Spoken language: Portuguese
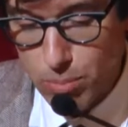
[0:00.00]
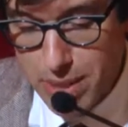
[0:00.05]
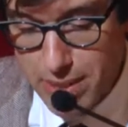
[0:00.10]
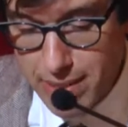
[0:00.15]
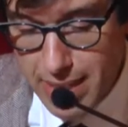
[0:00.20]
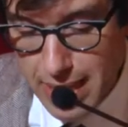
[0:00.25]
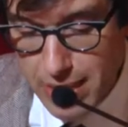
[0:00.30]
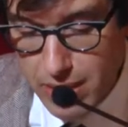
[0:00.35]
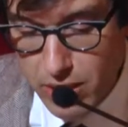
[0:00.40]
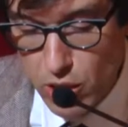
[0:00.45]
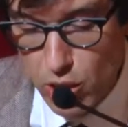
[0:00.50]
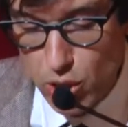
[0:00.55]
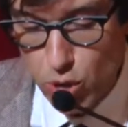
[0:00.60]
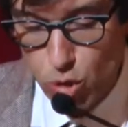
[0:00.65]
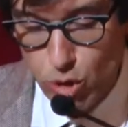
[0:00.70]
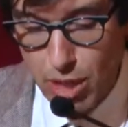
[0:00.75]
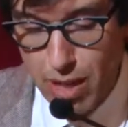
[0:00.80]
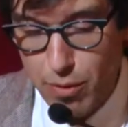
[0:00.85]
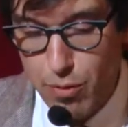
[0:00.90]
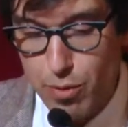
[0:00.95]
mas antes
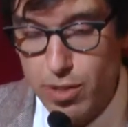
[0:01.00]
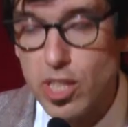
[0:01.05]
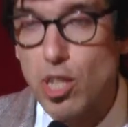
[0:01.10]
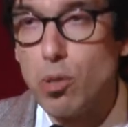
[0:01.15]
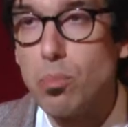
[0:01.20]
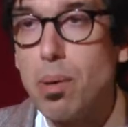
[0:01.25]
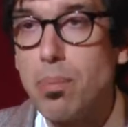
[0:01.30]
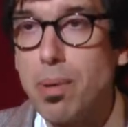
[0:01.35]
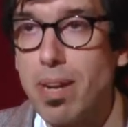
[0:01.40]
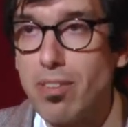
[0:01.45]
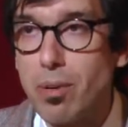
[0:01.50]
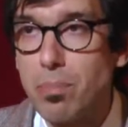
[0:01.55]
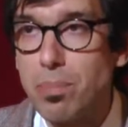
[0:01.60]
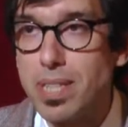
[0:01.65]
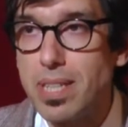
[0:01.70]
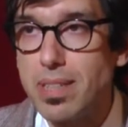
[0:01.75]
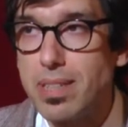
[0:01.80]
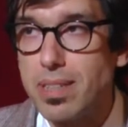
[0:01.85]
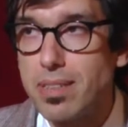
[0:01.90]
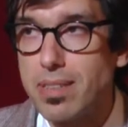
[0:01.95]
gostava de fazer uma breve
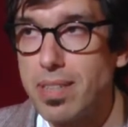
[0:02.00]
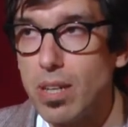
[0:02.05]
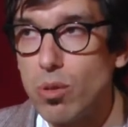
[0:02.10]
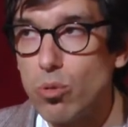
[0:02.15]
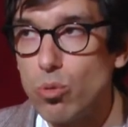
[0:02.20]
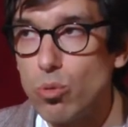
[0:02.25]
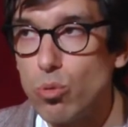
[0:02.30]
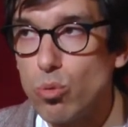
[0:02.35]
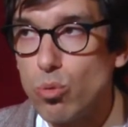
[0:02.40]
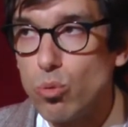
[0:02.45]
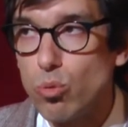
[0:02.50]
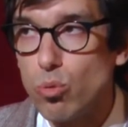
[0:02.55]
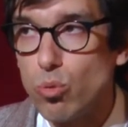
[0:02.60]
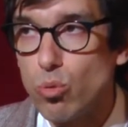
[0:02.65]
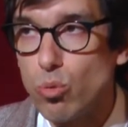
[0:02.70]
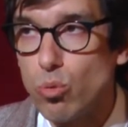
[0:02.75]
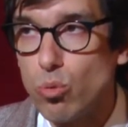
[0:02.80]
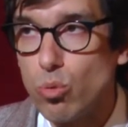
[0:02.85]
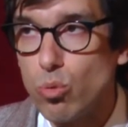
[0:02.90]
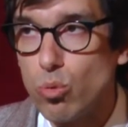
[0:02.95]
apresentação do,
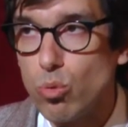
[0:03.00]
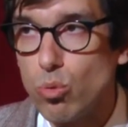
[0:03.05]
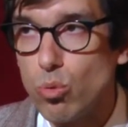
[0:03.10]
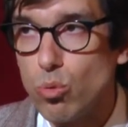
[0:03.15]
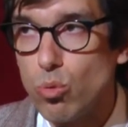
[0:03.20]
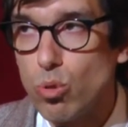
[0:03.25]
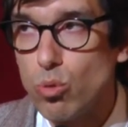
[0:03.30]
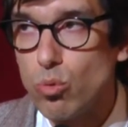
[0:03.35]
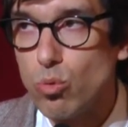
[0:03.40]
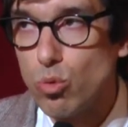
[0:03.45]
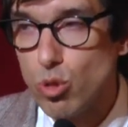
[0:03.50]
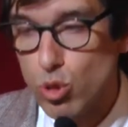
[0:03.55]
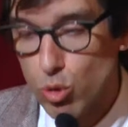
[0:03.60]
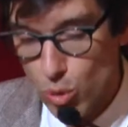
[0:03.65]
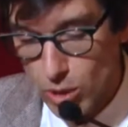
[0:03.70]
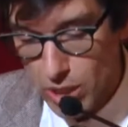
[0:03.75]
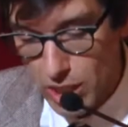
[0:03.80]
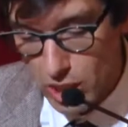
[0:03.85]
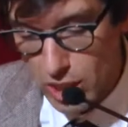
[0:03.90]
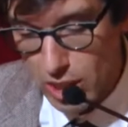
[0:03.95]
do, do, da
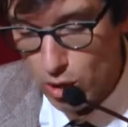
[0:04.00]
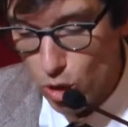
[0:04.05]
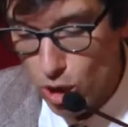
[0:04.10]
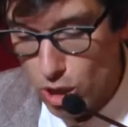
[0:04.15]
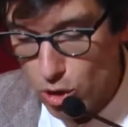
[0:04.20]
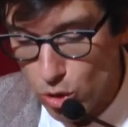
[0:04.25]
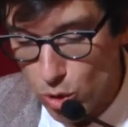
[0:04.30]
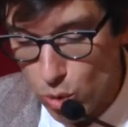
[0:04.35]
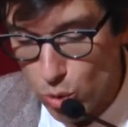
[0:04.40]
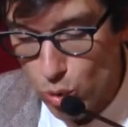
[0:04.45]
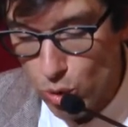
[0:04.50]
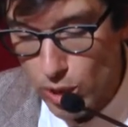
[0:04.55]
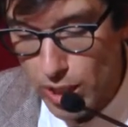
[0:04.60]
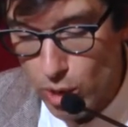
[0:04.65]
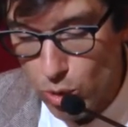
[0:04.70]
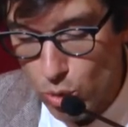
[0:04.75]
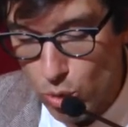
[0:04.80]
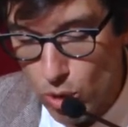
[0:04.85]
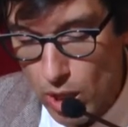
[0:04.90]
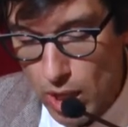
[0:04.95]
sua trajetória, do seu
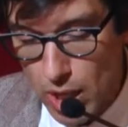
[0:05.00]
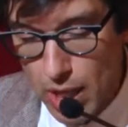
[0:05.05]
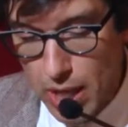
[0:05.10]
currículo.